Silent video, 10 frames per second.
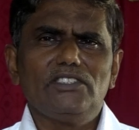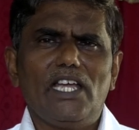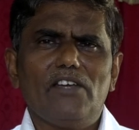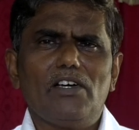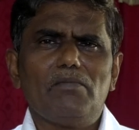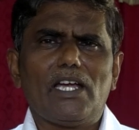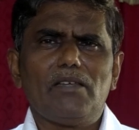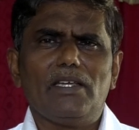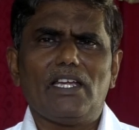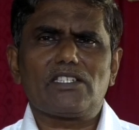தேவ
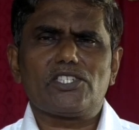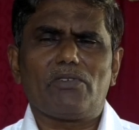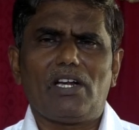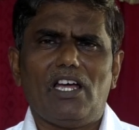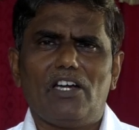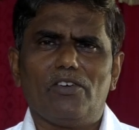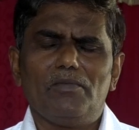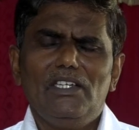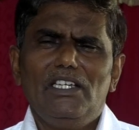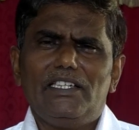மகிமை அற்றவர்கள்
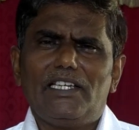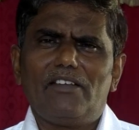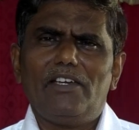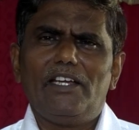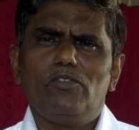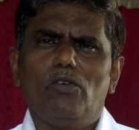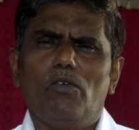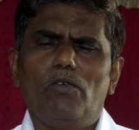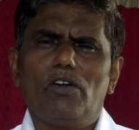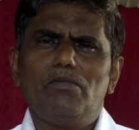ஆனோம் எனவே
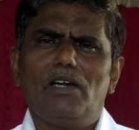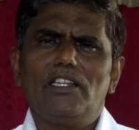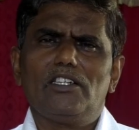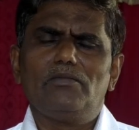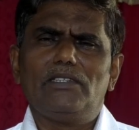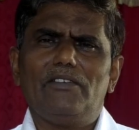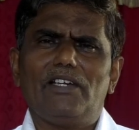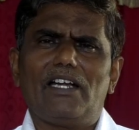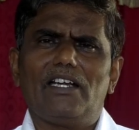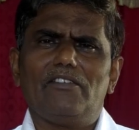ஒவ்வொரு மனிதனும்
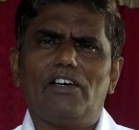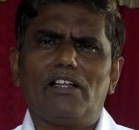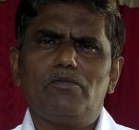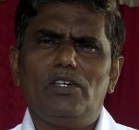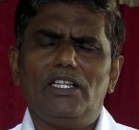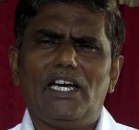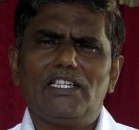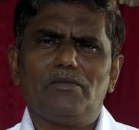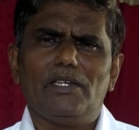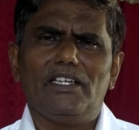தேவன் அண்டை வர
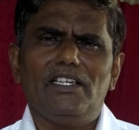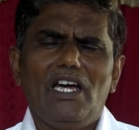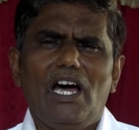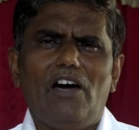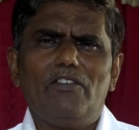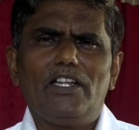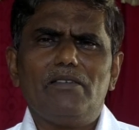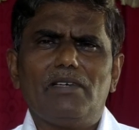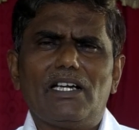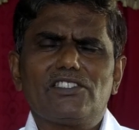முடியாதபடி
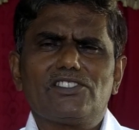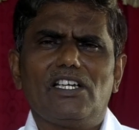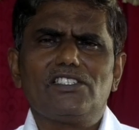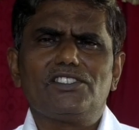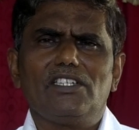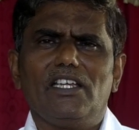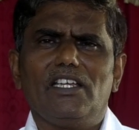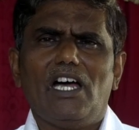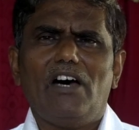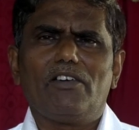அவனுடைய மனசாட்சியிலே
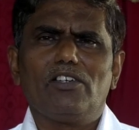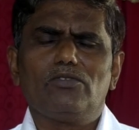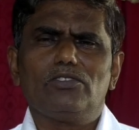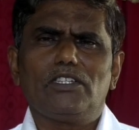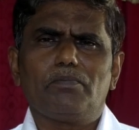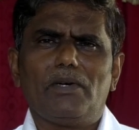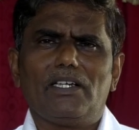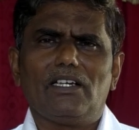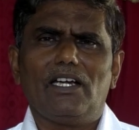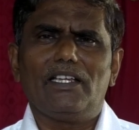அவர்கள்
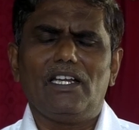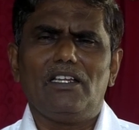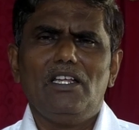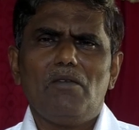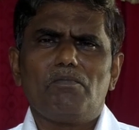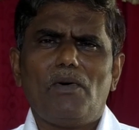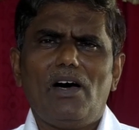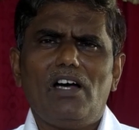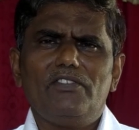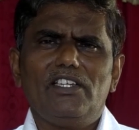குத்தப்பட்ட நிலையில்
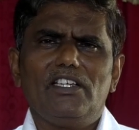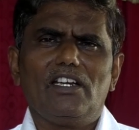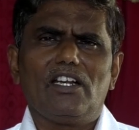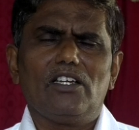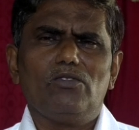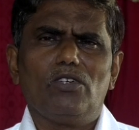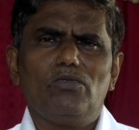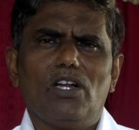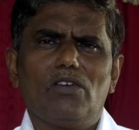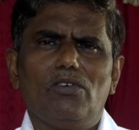பாவி என்ற ஒரு
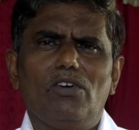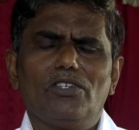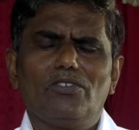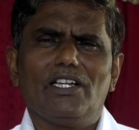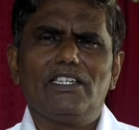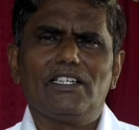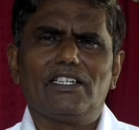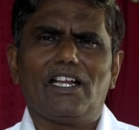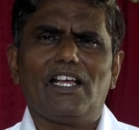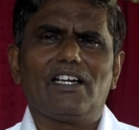உணர்வோடு கூட
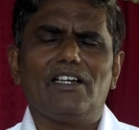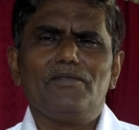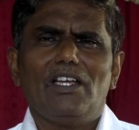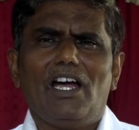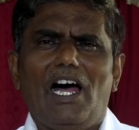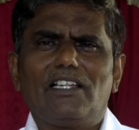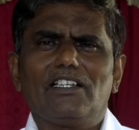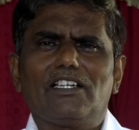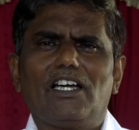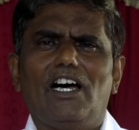இருக்கிறார்கள்
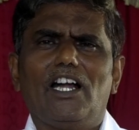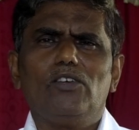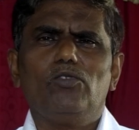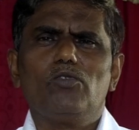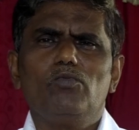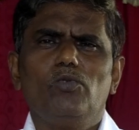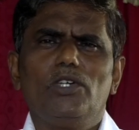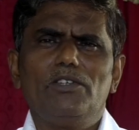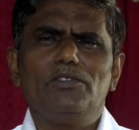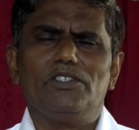அதற்கான ஒரு
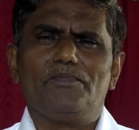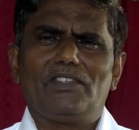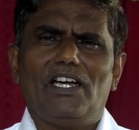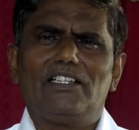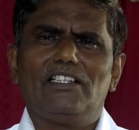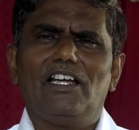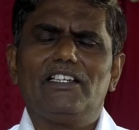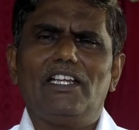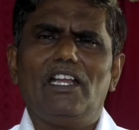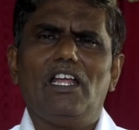முடிவு
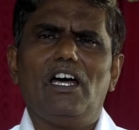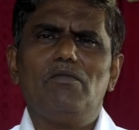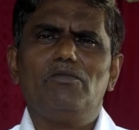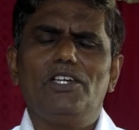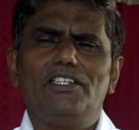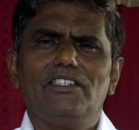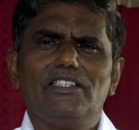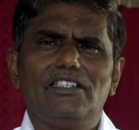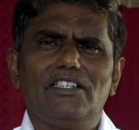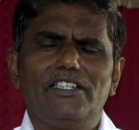அதுதான் எல்லாம்
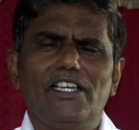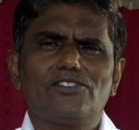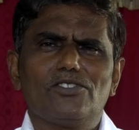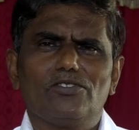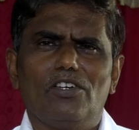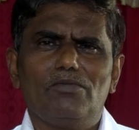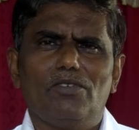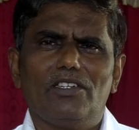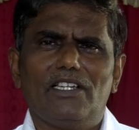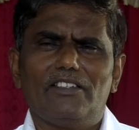முடிந்தது என்று இயேசு சொல்லும்
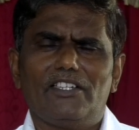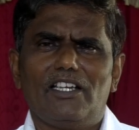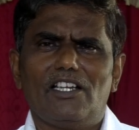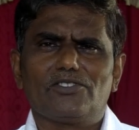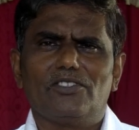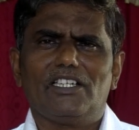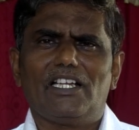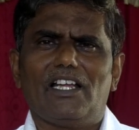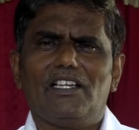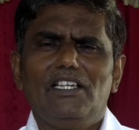பொழுது அது என்ன
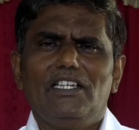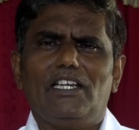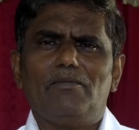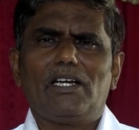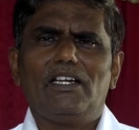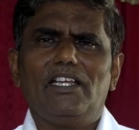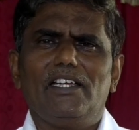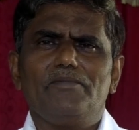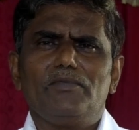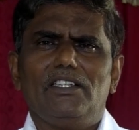சொல்கிறார் என் மகனே
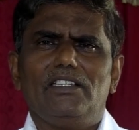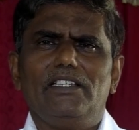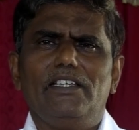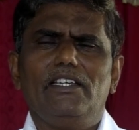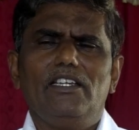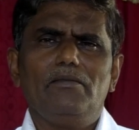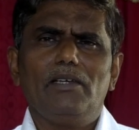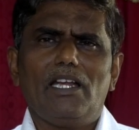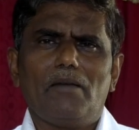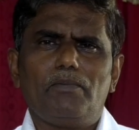நீ
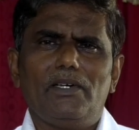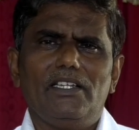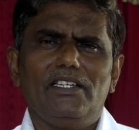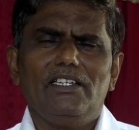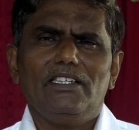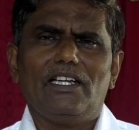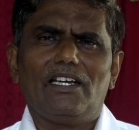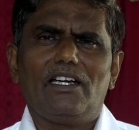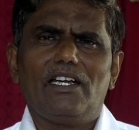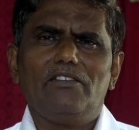இனிமேல் அப்படி
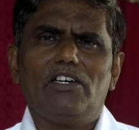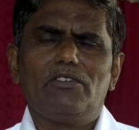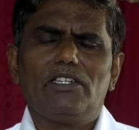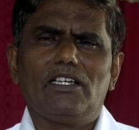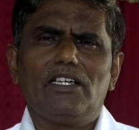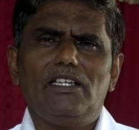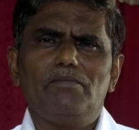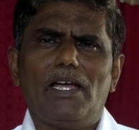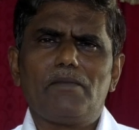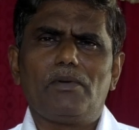என் நண்டை வருவதற்கு நீ
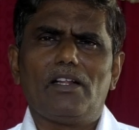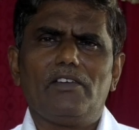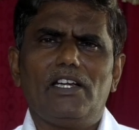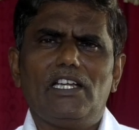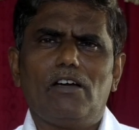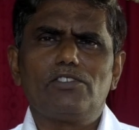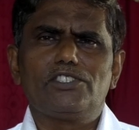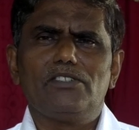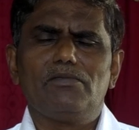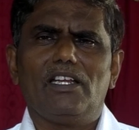பயப்பட வேண்டிய
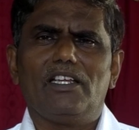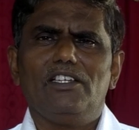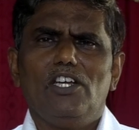அவசியமில்லை